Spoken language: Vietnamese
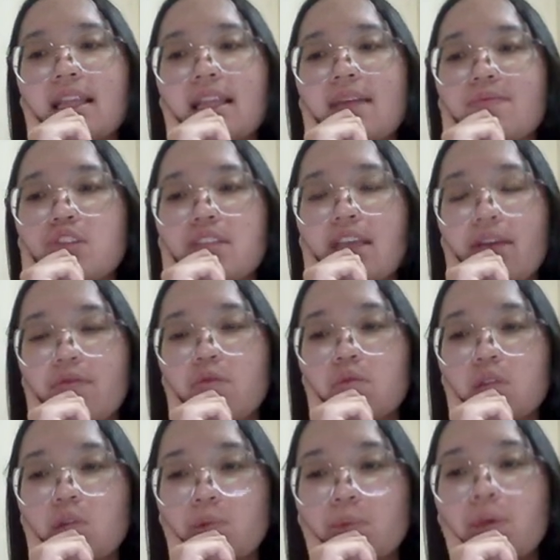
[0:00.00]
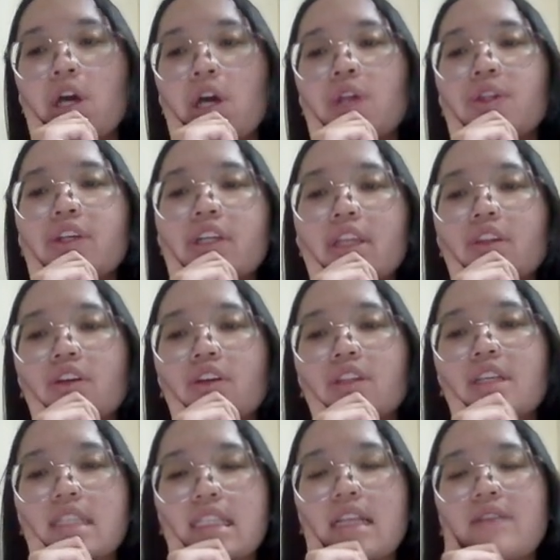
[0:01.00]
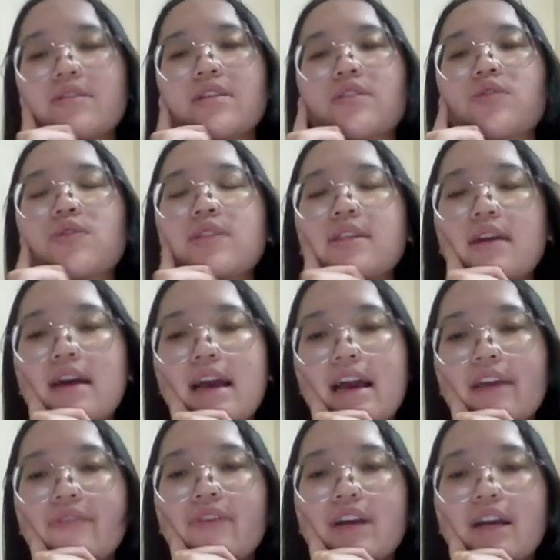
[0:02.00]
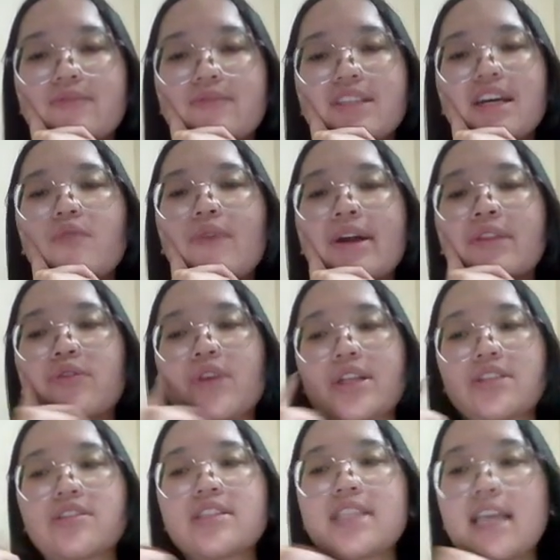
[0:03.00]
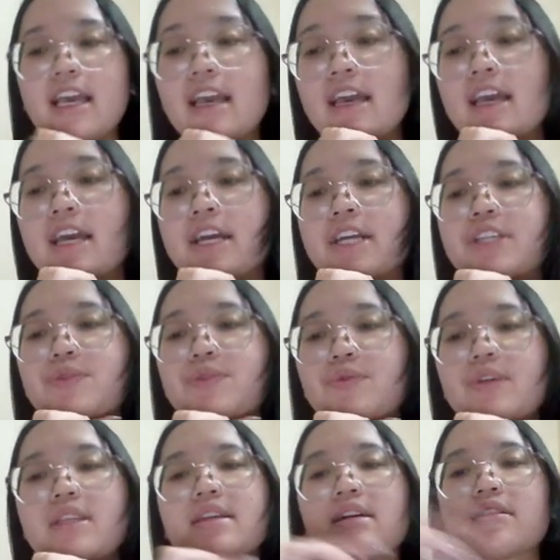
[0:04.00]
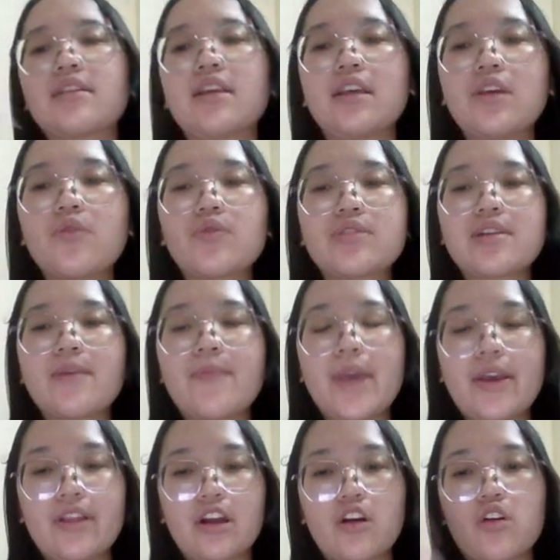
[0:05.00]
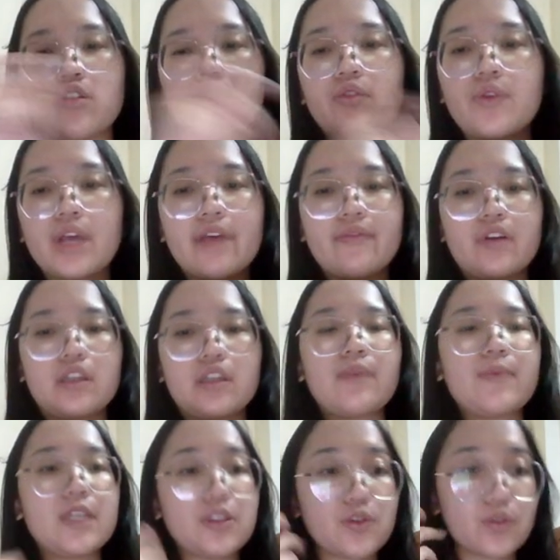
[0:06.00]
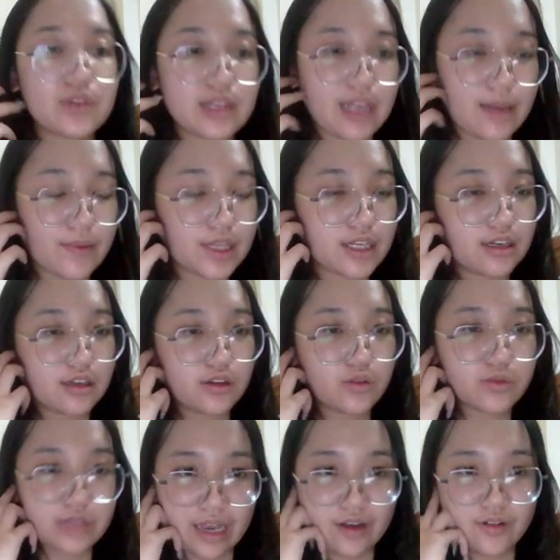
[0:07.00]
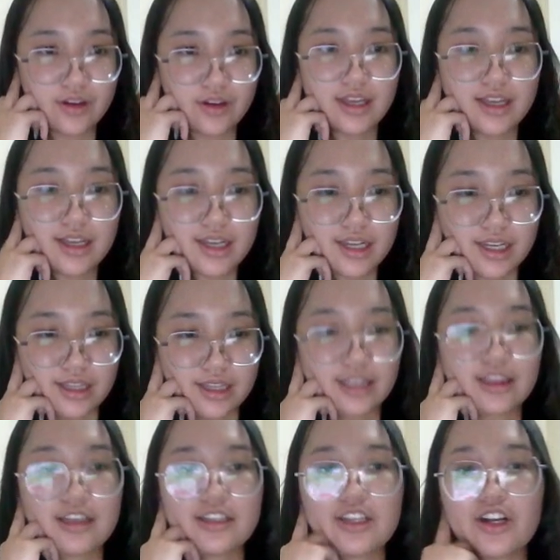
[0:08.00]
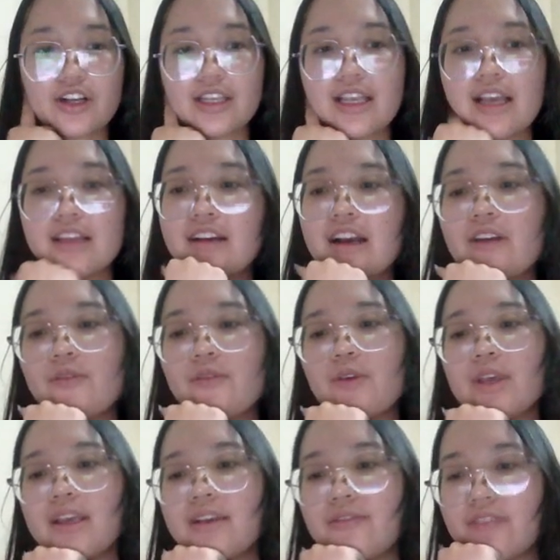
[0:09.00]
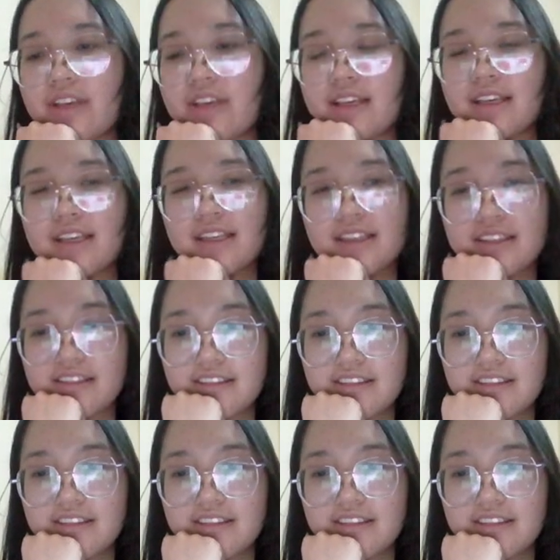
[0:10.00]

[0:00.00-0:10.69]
để làm cho trẻ thực tùng. nên cách nói này sẽ tạo ra nỗi sợ hãi và cảm giác không an toàn cho trẻ, khiến chúng nghĩ rằng tình yêu của cha mẹ là có điều kiện và có thể bị rút lại bất cứ lúc nào. Cẩn thận lời nói nha, thưa các quý vị.